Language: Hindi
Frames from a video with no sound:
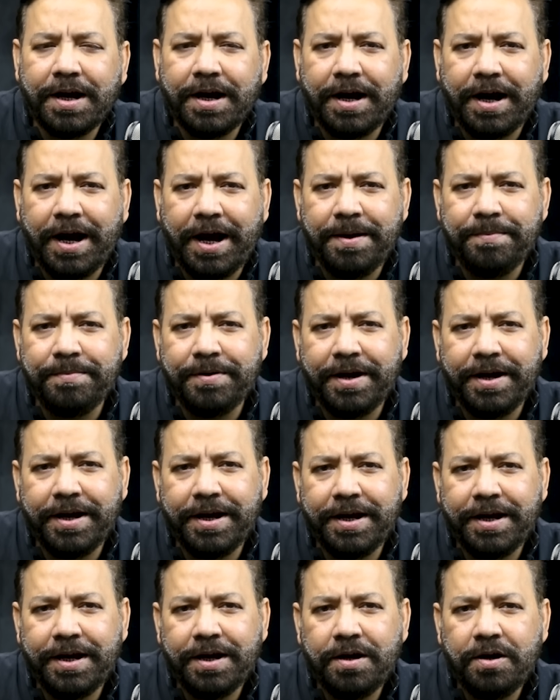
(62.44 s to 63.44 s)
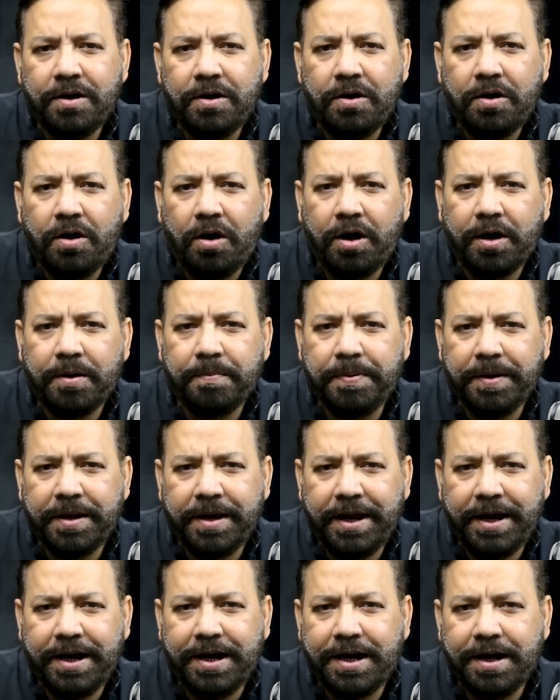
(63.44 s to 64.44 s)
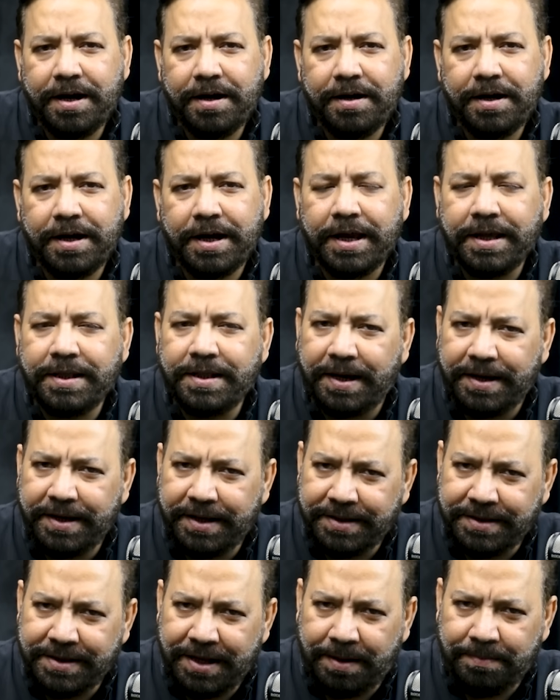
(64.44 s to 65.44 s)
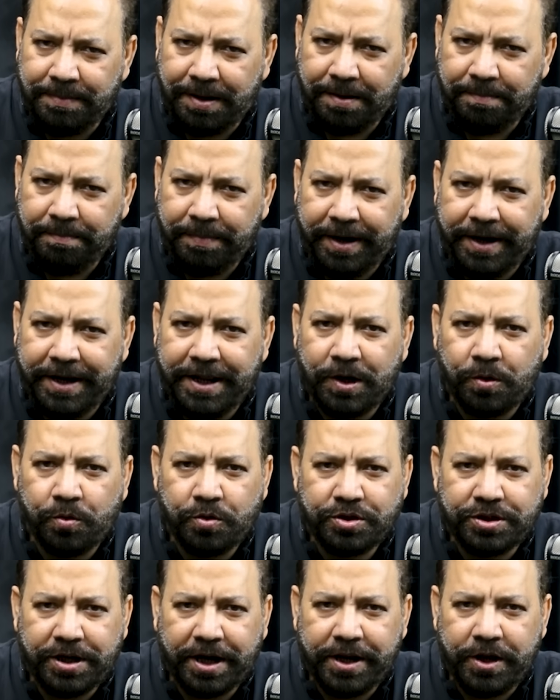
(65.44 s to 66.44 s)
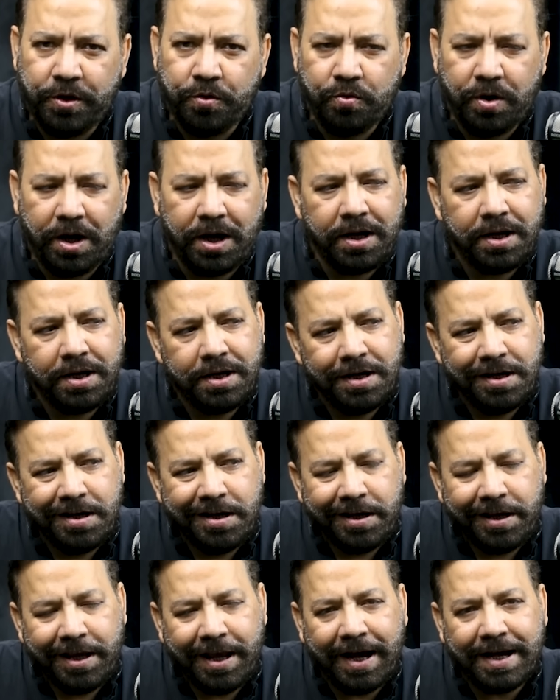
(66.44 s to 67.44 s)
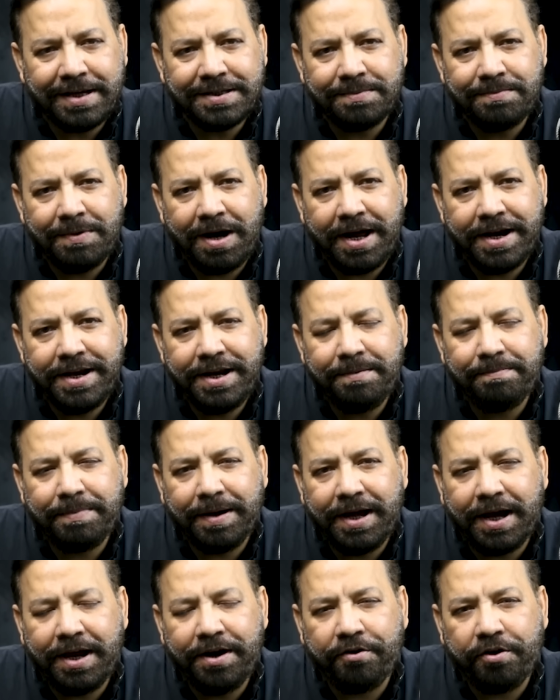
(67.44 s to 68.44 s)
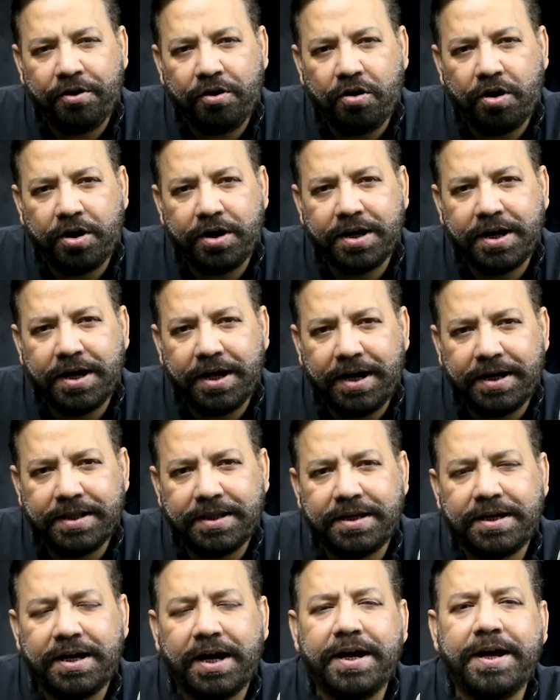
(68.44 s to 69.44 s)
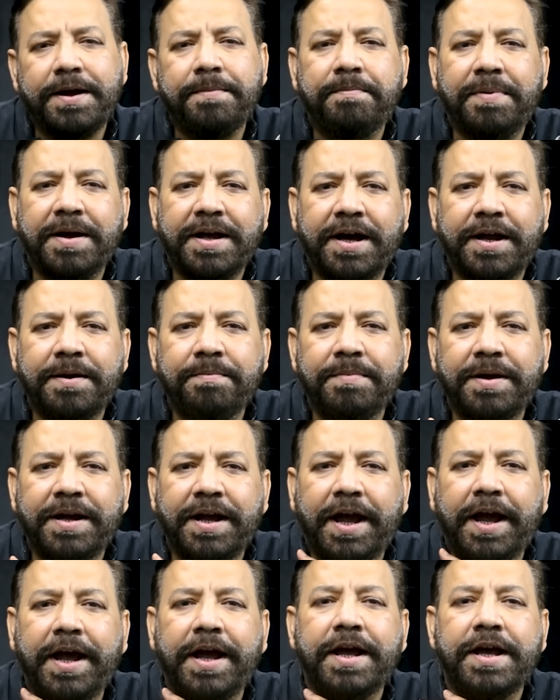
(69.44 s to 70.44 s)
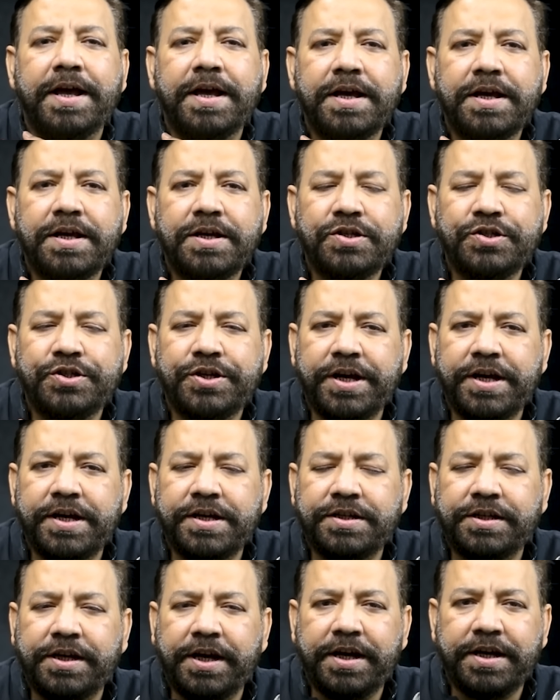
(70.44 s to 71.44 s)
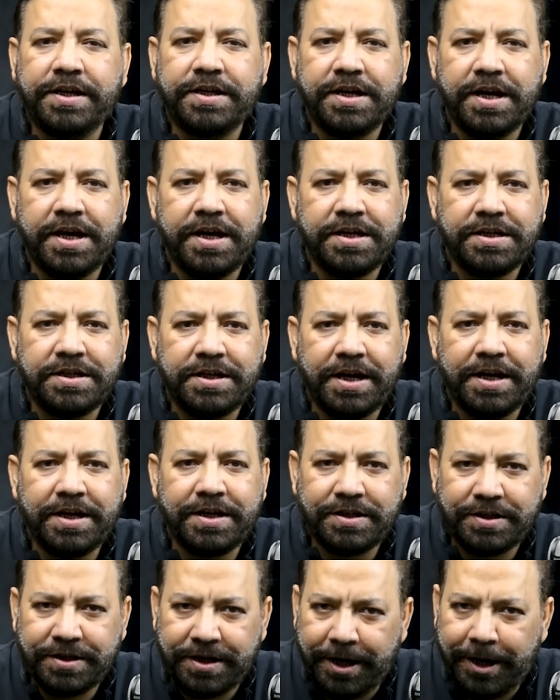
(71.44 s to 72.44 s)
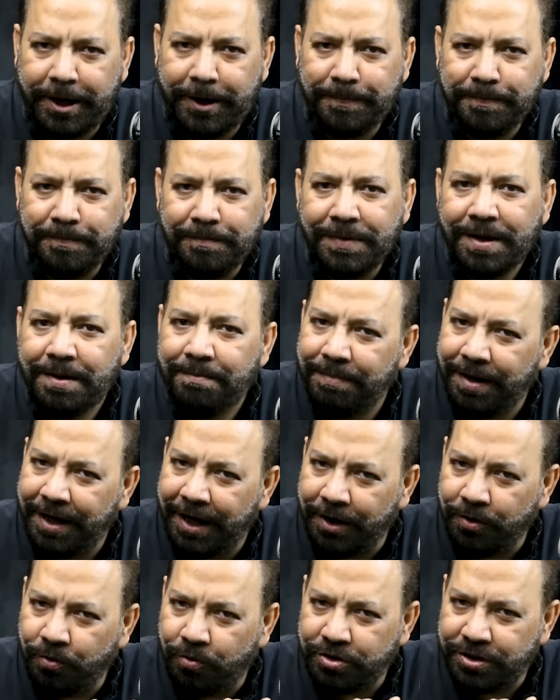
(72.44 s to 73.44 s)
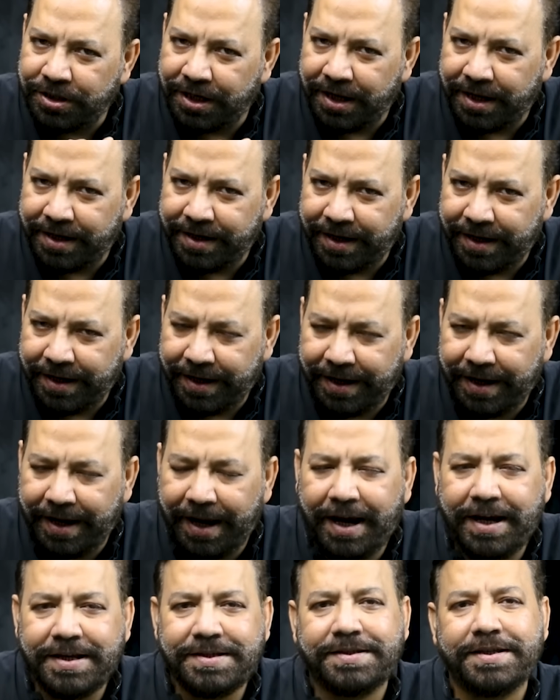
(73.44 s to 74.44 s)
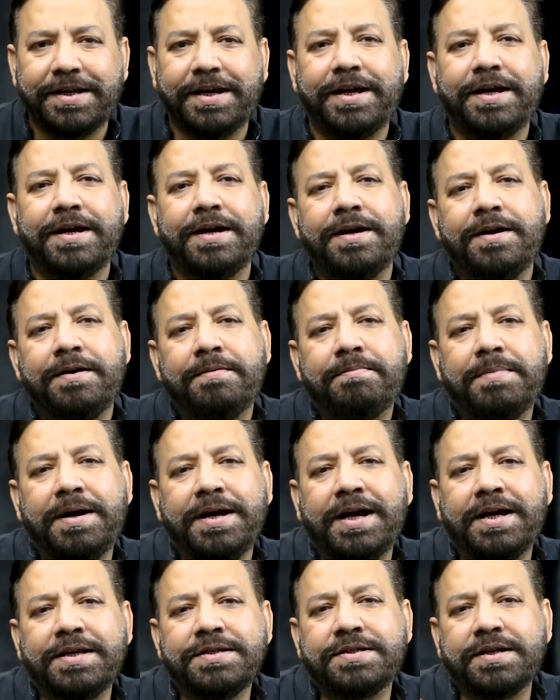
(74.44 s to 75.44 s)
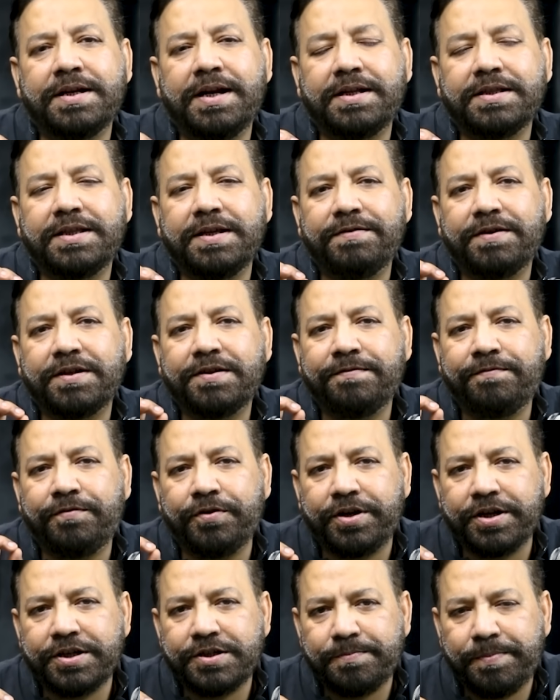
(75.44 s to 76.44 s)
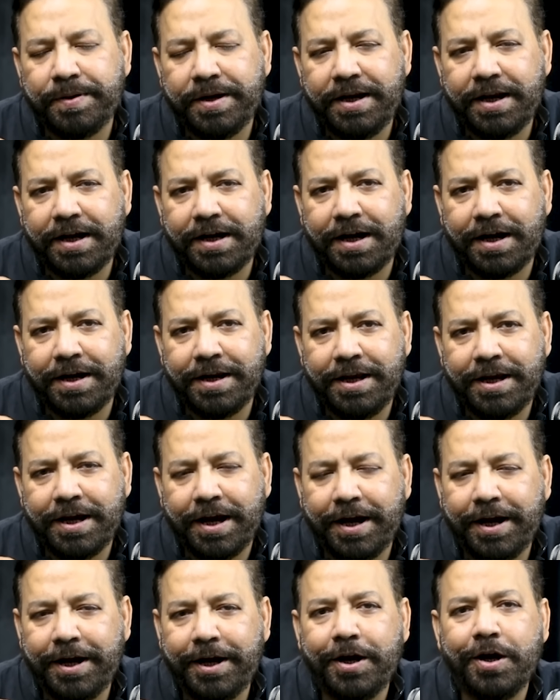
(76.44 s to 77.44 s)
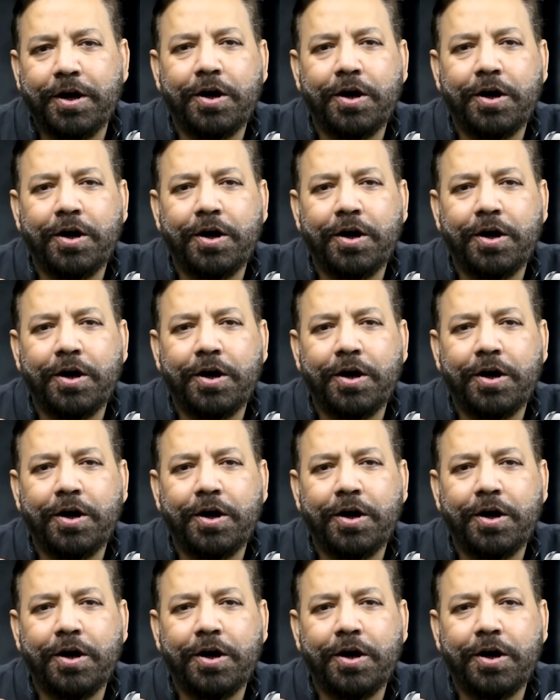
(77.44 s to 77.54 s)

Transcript: गायब रहे और फिर एक हिदायतनामा मीडिया को जारी हुआ कि आज़म खान ने बयान रिकॉर्ड करा दिया है बयान में है ये ये ये ये ये बयान को चलाना है ऐसे बयान चलाते वक्त फुटेज भी लगानी है